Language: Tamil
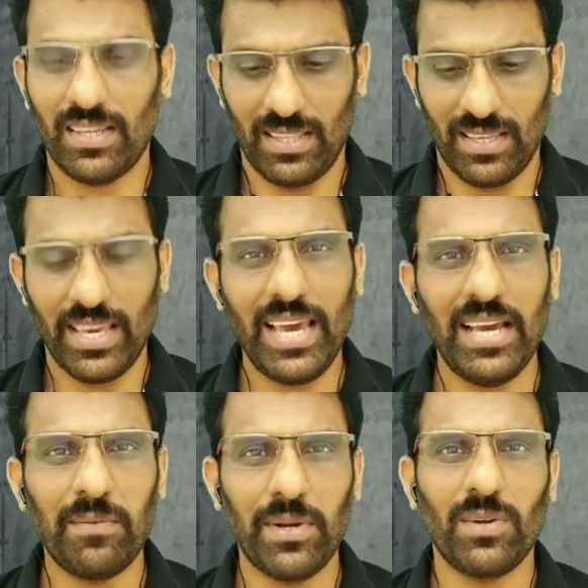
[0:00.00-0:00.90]
இது ஏன்
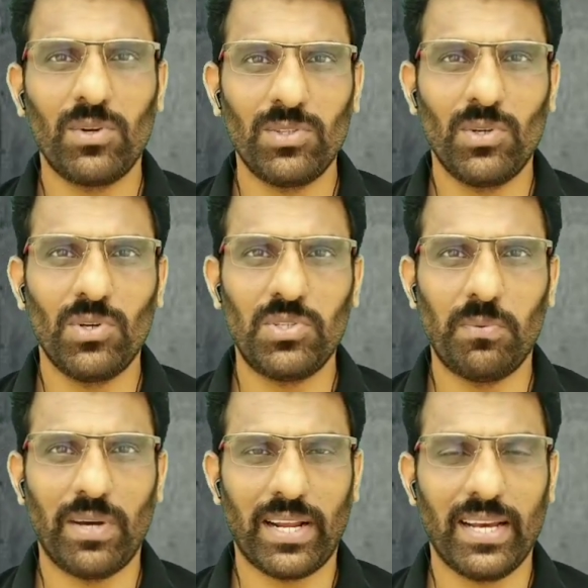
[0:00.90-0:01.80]
அப்படின்னு கொஞ்சம் யோசிச்சு
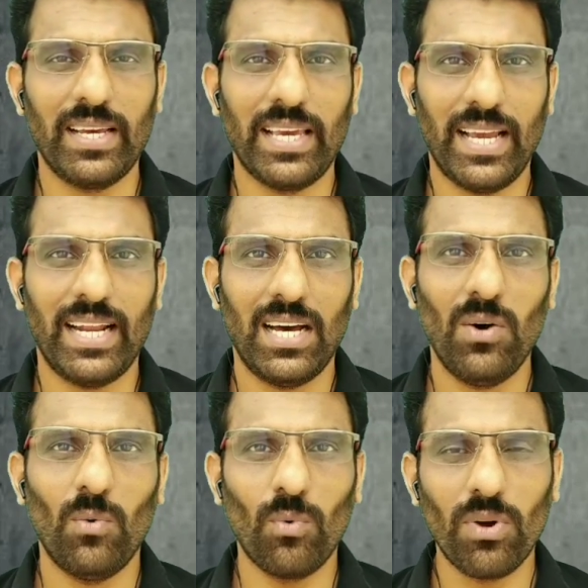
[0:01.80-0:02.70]
பாருங்க ஏன்னா
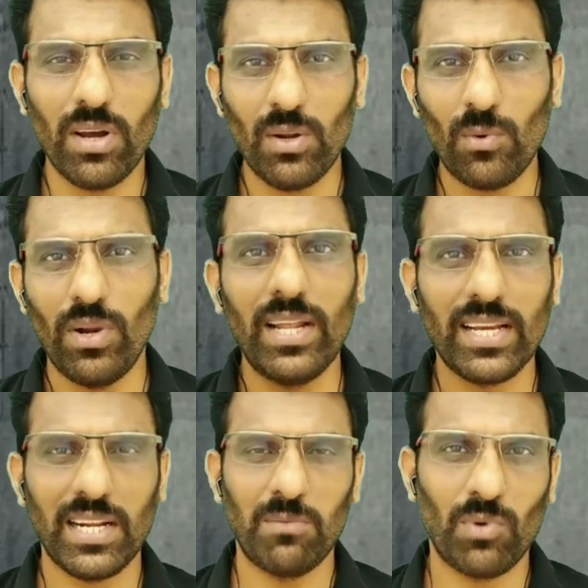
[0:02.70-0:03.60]
உங்களுக்குள்ளே
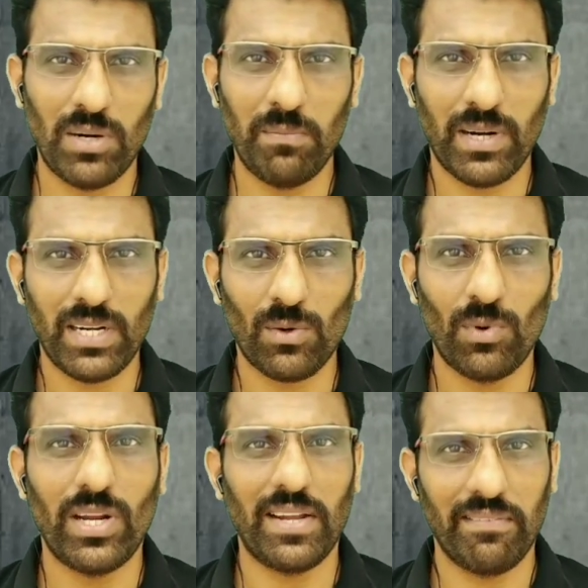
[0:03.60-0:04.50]
இருக்கிற முரண்பாட்டுக்கு
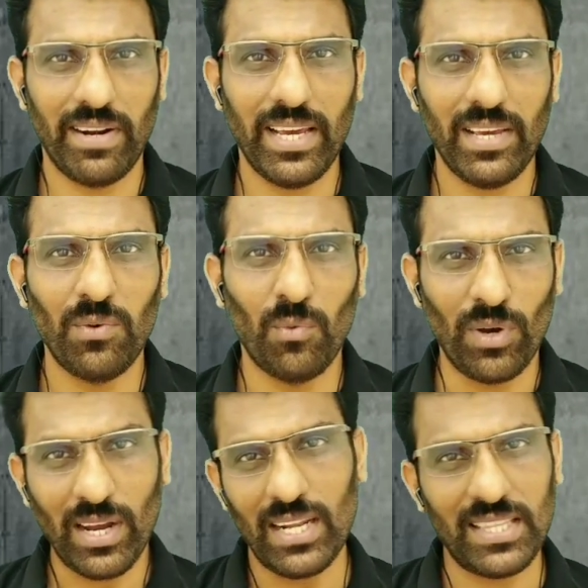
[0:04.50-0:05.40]
உண்டான விடை
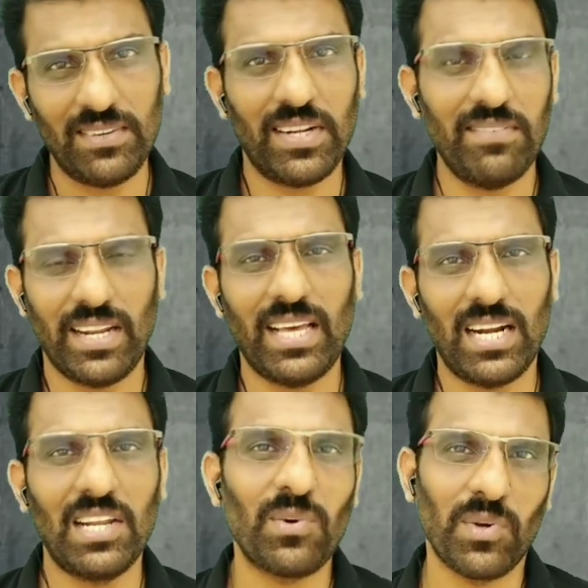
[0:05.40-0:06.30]
உங்களை தவிர வேறு
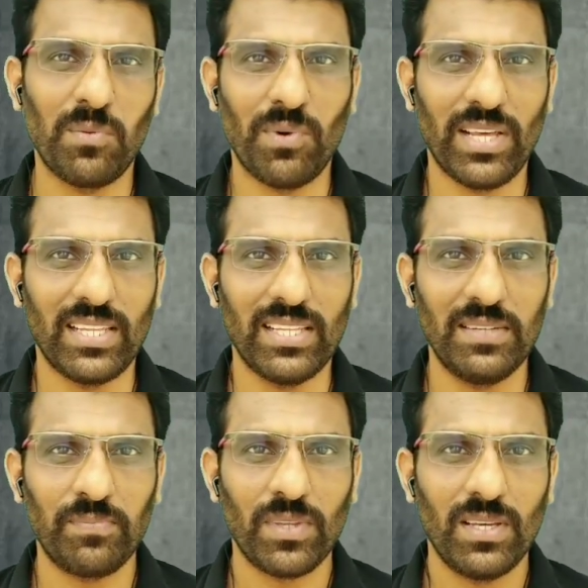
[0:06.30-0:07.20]
யாராலையும் கொடுக்க முடியாது
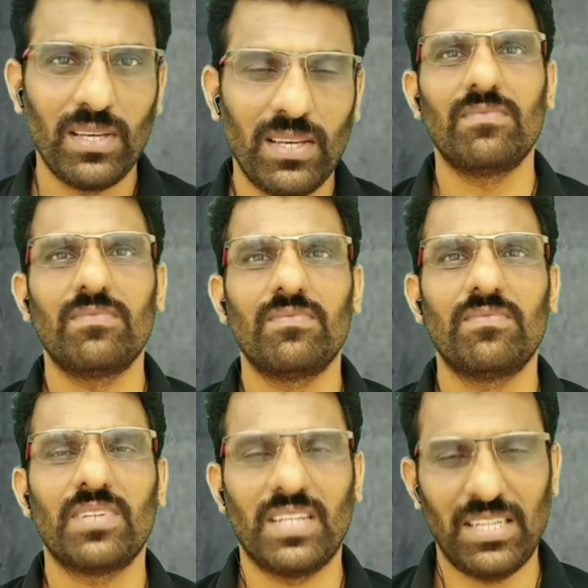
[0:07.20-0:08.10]

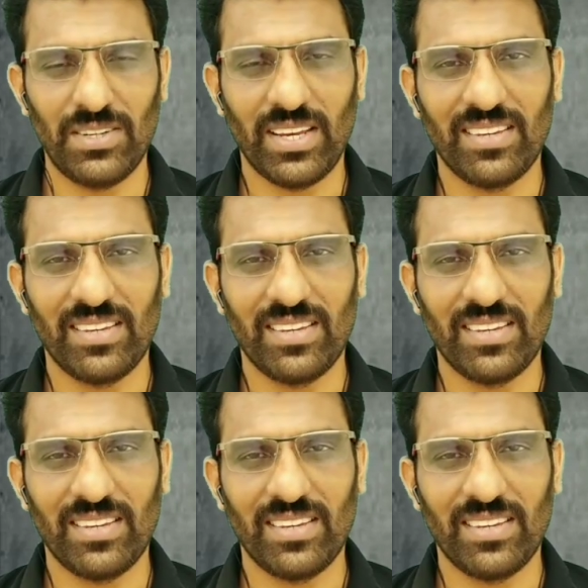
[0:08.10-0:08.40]
நன்றி